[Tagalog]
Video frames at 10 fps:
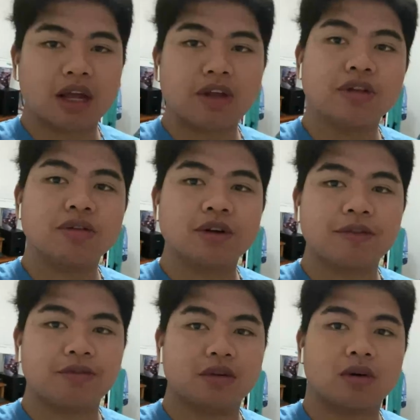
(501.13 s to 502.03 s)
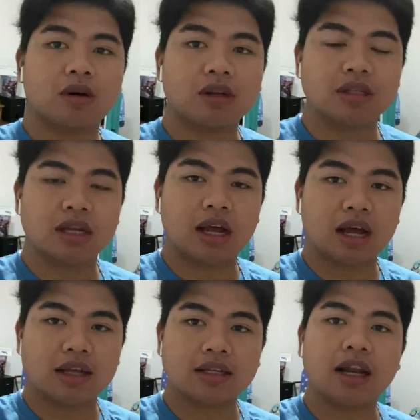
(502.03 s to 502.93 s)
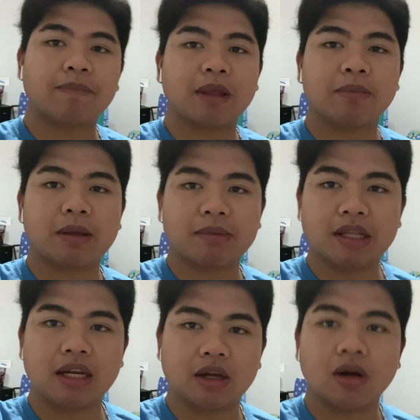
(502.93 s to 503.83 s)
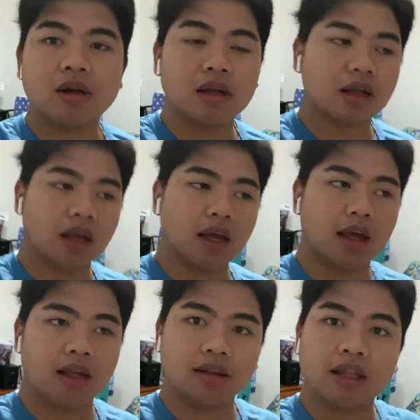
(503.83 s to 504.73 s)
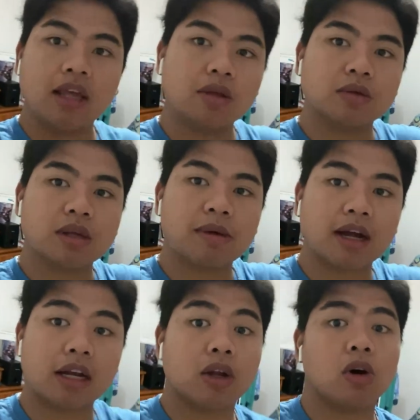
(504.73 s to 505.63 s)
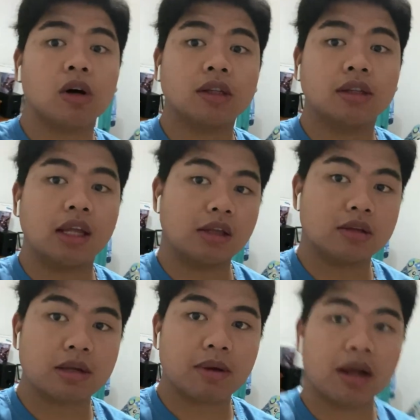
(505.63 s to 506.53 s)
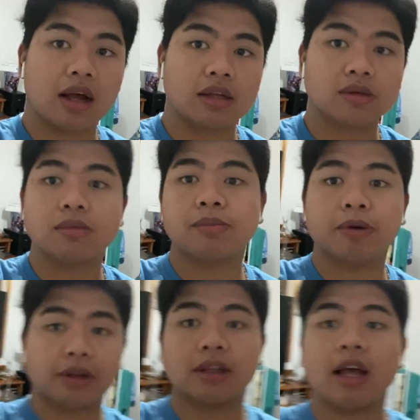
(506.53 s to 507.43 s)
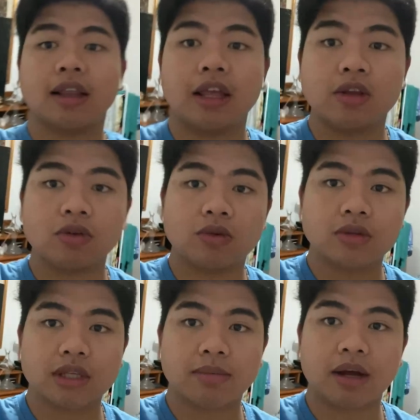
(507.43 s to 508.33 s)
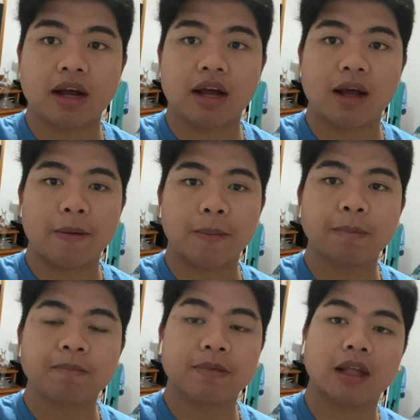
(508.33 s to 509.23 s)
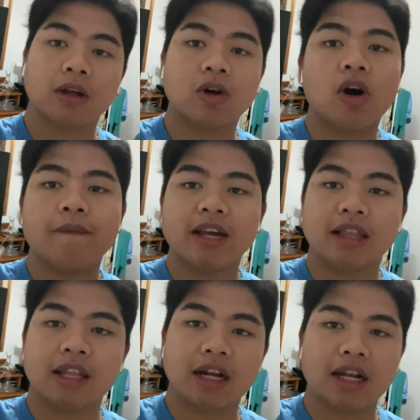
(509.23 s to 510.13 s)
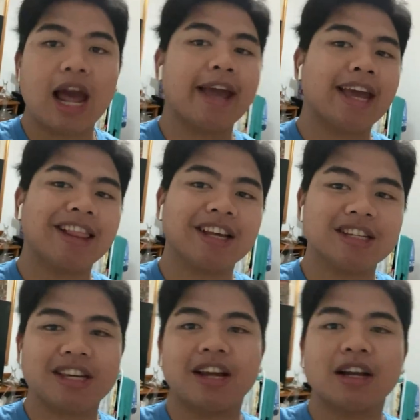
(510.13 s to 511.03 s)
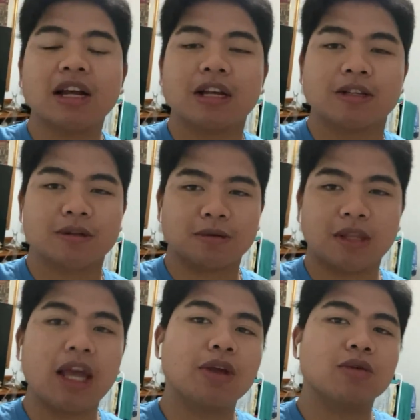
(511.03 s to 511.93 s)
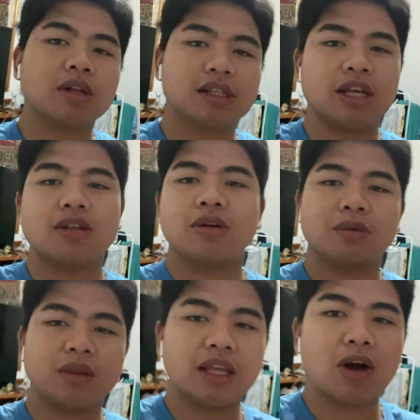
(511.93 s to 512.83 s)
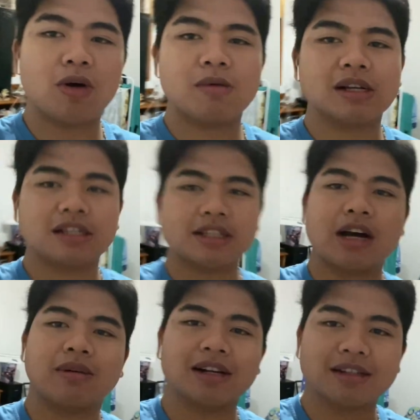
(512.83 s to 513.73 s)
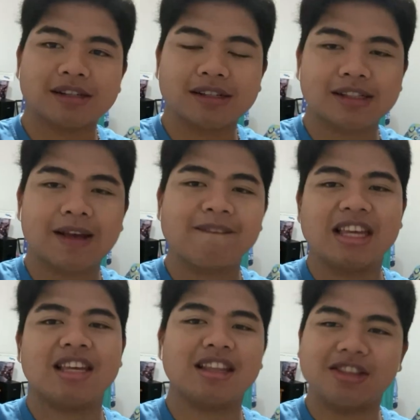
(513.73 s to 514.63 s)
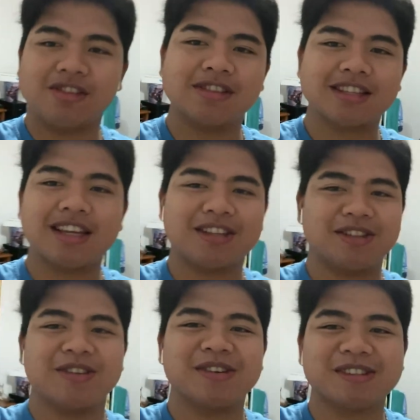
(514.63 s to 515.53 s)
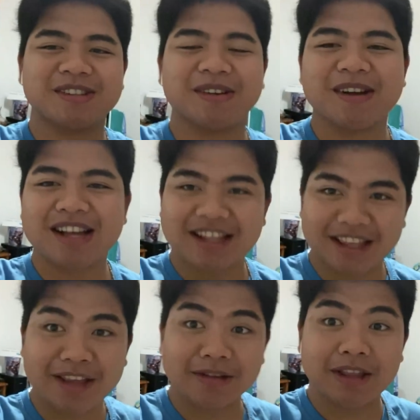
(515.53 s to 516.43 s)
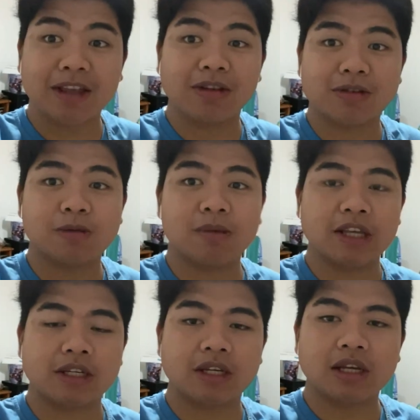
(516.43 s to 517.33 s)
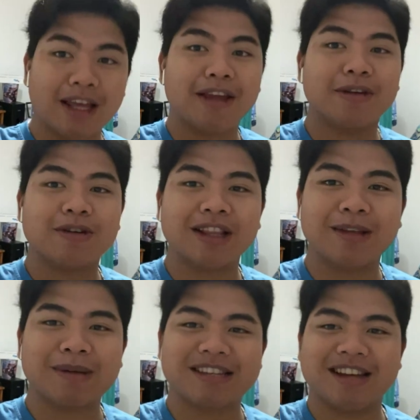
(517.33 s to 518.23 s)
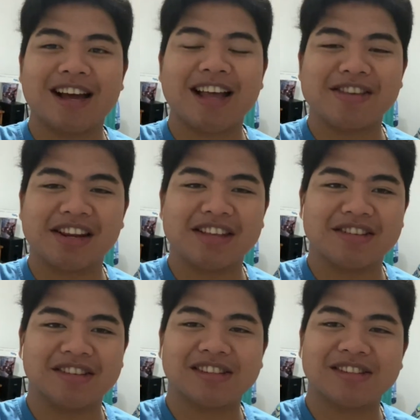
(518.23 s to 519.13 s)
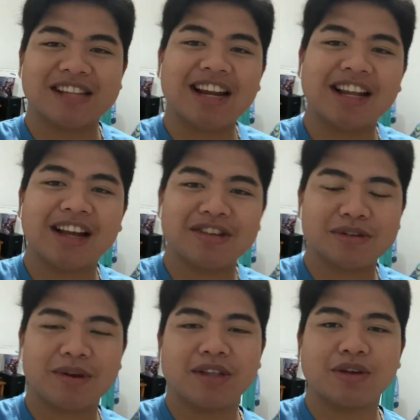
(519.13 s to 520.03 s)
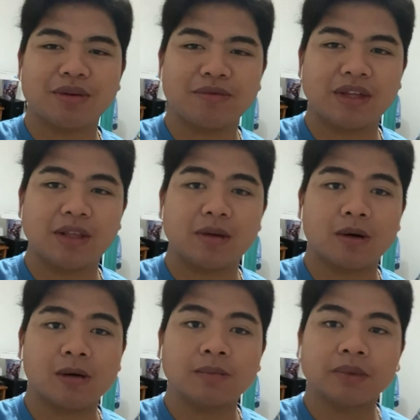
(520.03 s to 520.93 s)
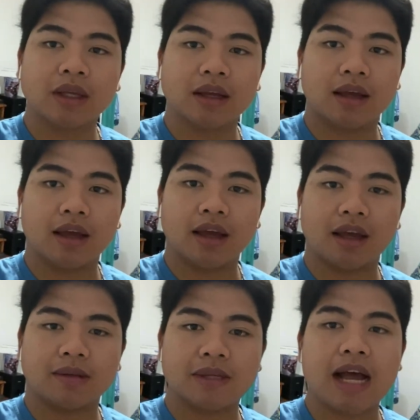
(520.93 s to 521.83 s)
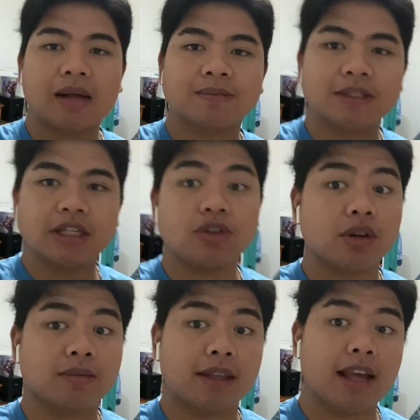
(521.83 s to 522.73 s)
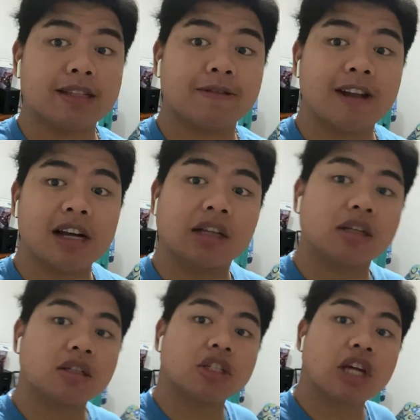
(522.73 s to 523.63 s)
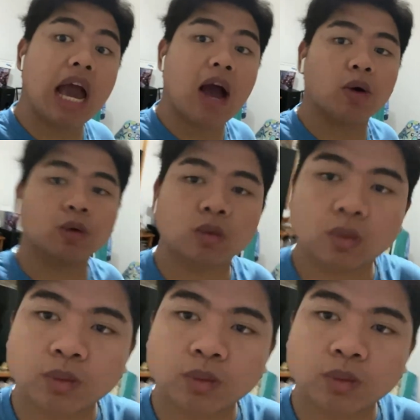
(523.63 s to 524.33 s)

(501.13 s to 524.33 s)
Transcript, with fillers: Ayun yung review ko sa, sa laptop na binili ko. And thank you sa mga nanood, thank you sa mga sumuporta, thank you sa mga nag-comment, nag-like, and nag-share. So, thank you ulit sa inyo. Hindi ako magsasawang sabihin yon sa inyo. So, thank you, thank you so much. Thank you at napagtsagaan nyo rin yun. So, sana nagustuhan nyo yung video ko. And yeah, see you on my next vlog. Ciao!